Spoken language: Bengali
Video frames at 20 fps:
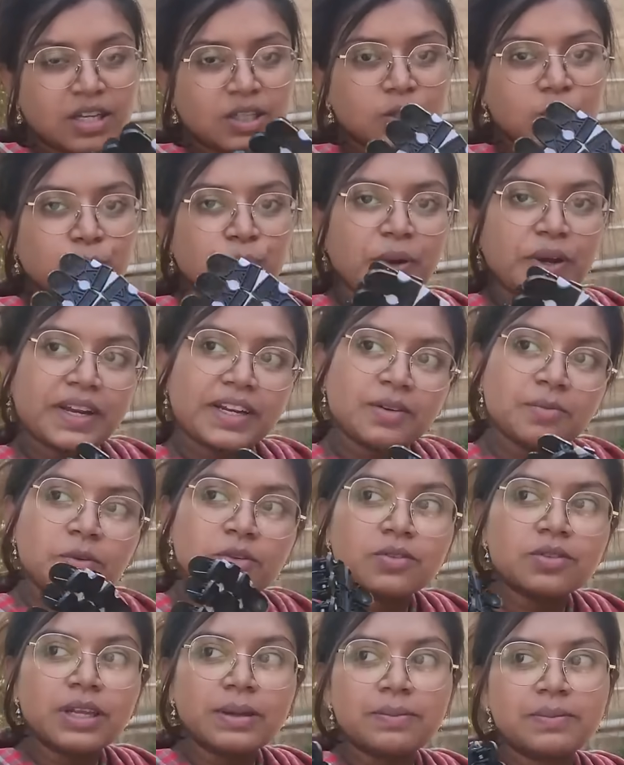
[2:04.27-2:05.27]
দু প্যাকেট
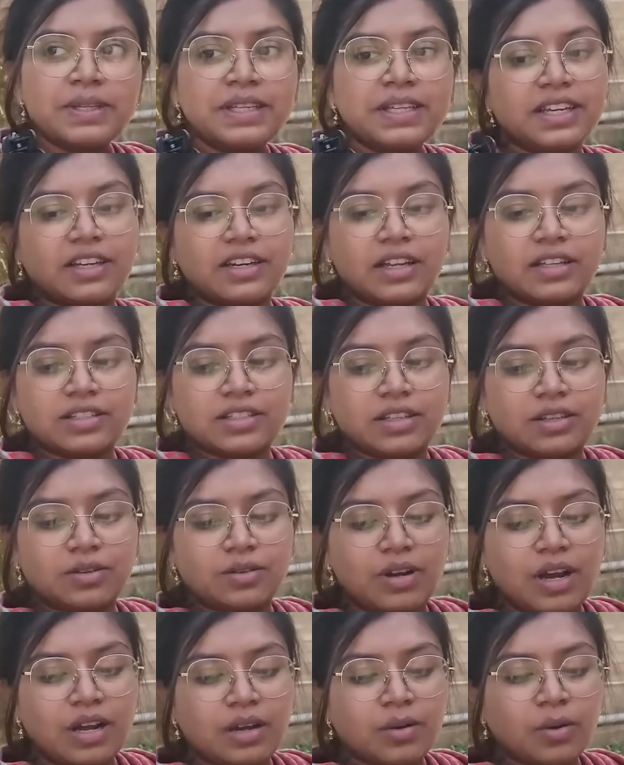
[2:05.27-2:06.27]
মতন এমনি কেনা ছিল
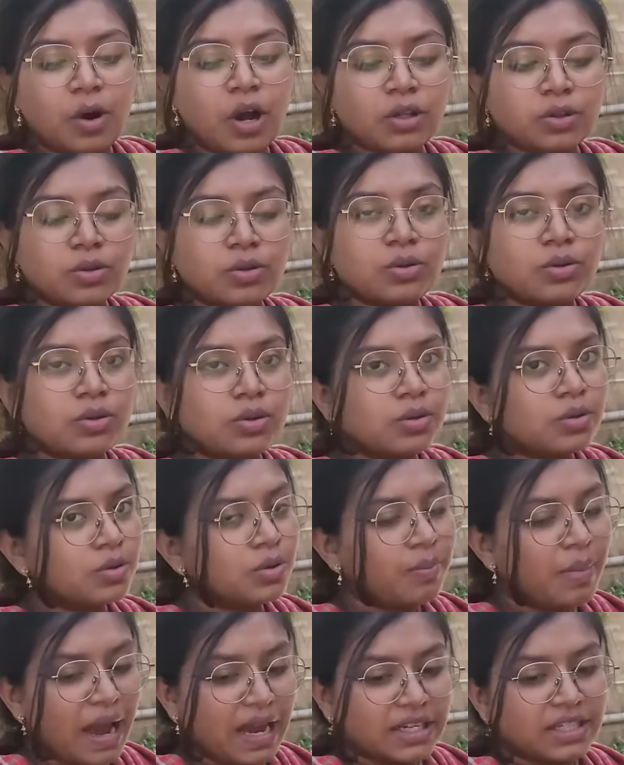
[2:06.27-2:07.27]
আর হয়তো ওগুলো কোনো
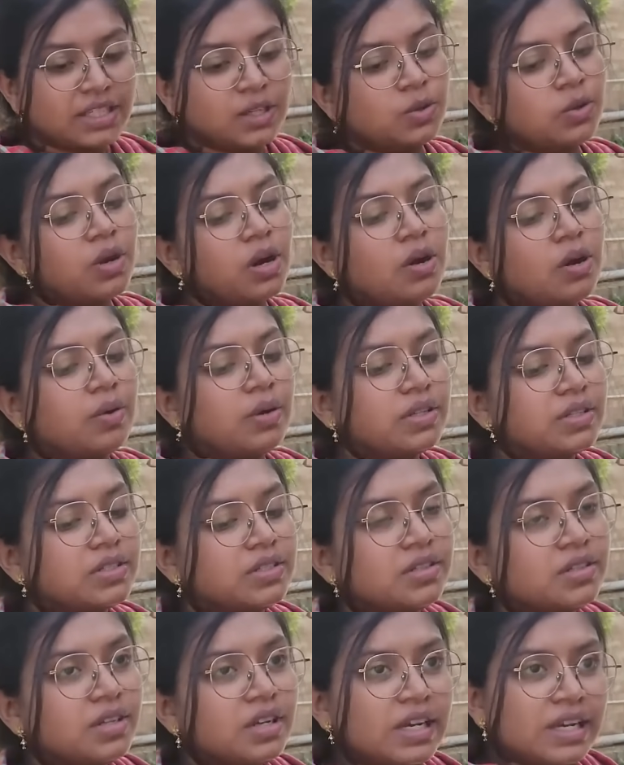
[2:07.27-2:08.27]
বাক্সে ঢোকানো আছে
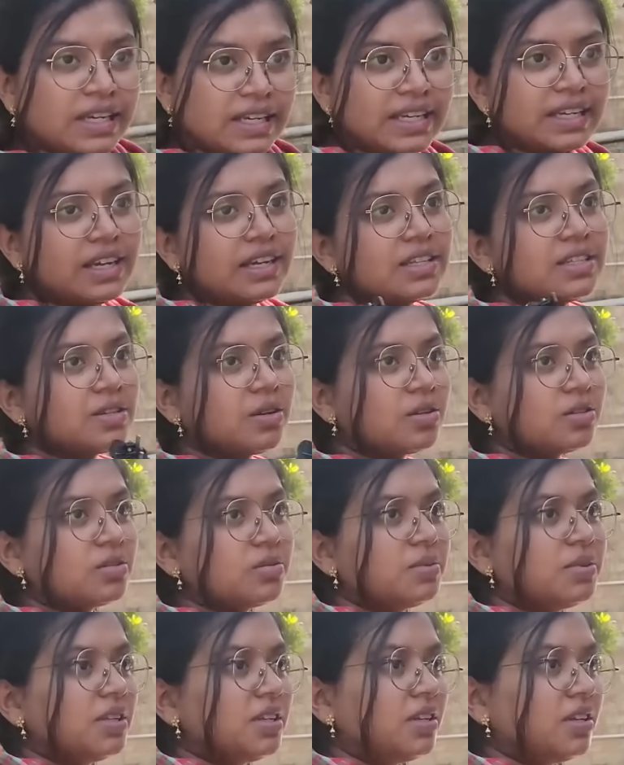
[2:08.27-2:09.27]
ঠিক আছে
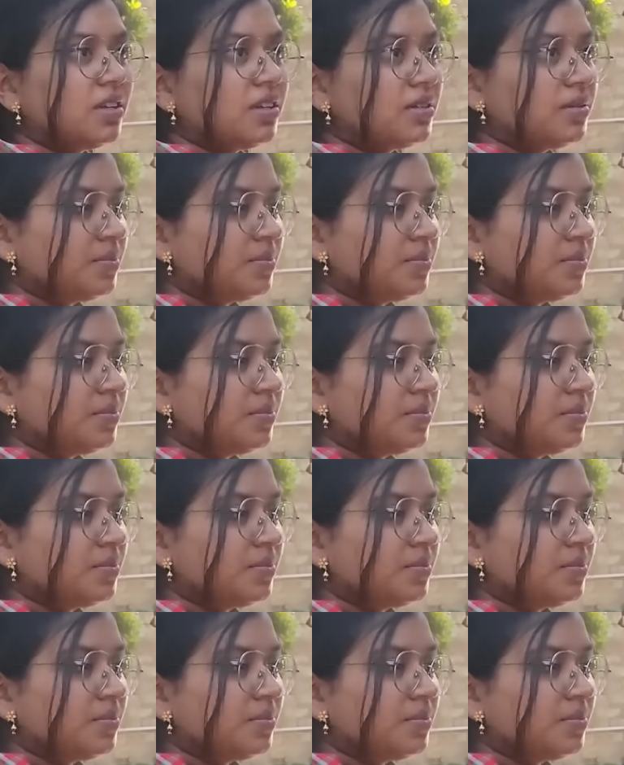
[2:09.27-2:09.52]
অসুবিধা নেই